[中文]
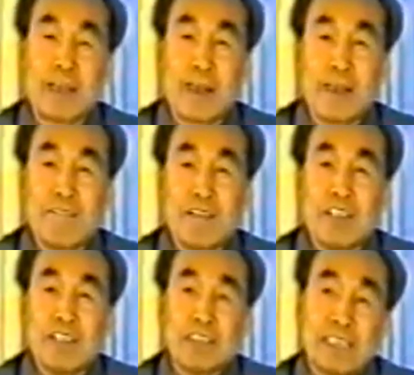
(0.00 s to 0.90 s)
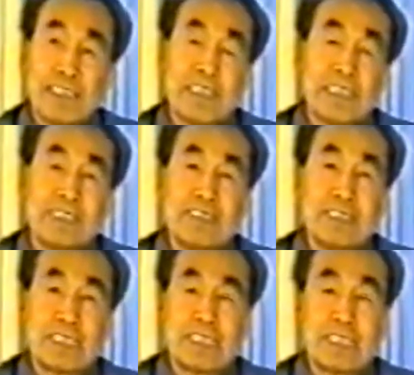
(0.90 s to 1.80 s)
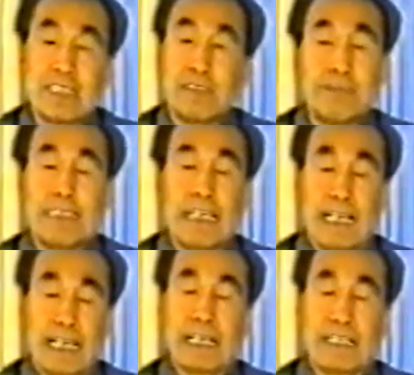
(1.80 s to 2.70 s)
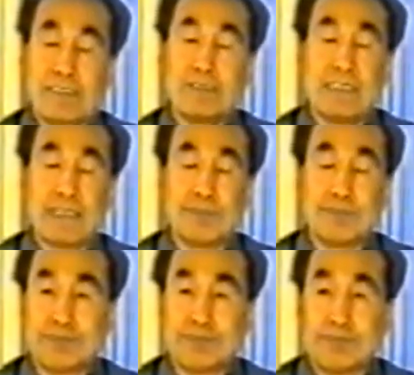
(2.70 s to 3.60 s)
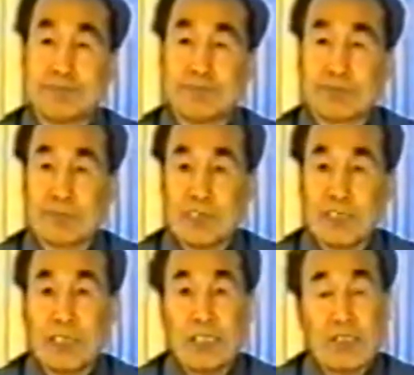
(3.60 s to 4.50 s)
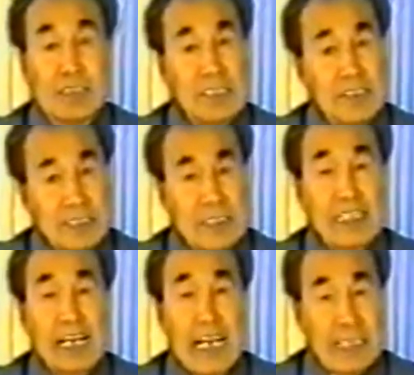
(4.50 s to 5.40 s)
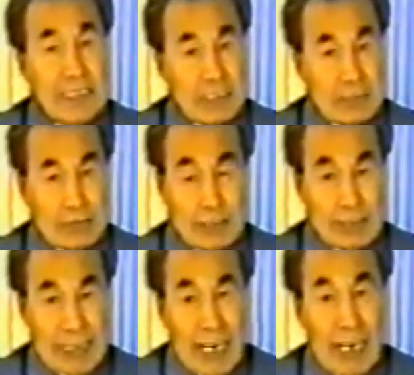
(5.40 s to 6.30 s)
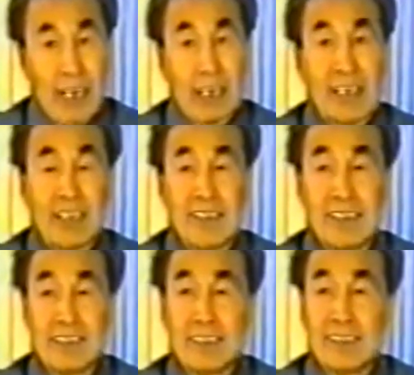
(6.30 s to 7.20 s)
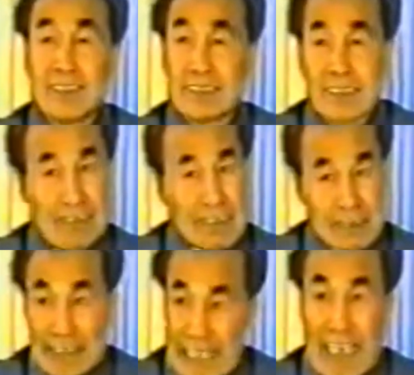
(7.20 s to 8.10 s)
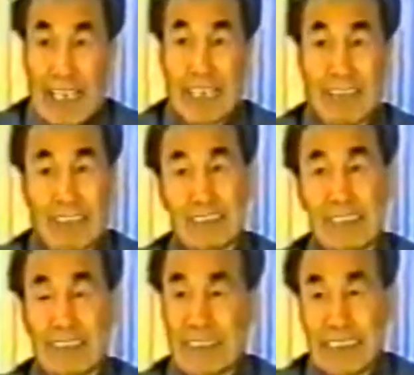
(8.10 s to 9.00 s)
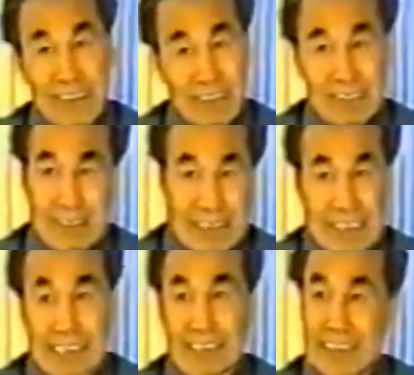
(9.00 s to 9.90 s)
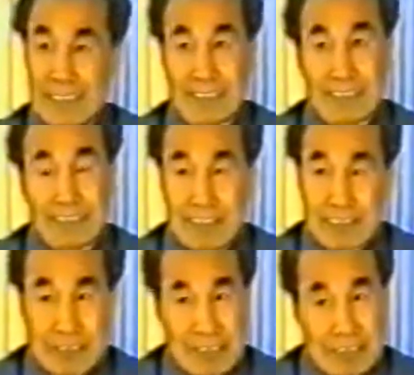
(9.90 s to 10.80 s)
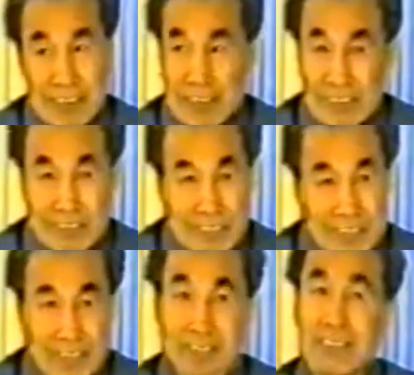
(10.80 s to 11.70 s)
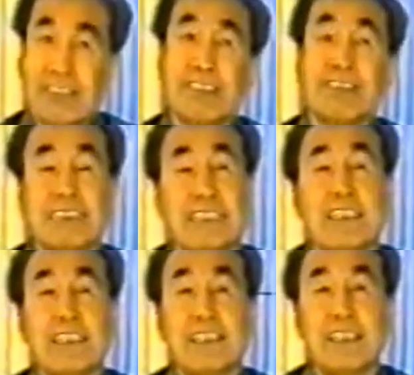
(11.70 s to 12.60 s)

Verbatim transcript: 嗯，所以讲这几个情况这个呢，跟他这么讲啊，跟他这么讲，说你自己看看那个骨头什么样你再往里边儿往里边儿一个儿往里边儿就气儿串着往里边儿钻，钻，钻，钻，钻，钻，那么所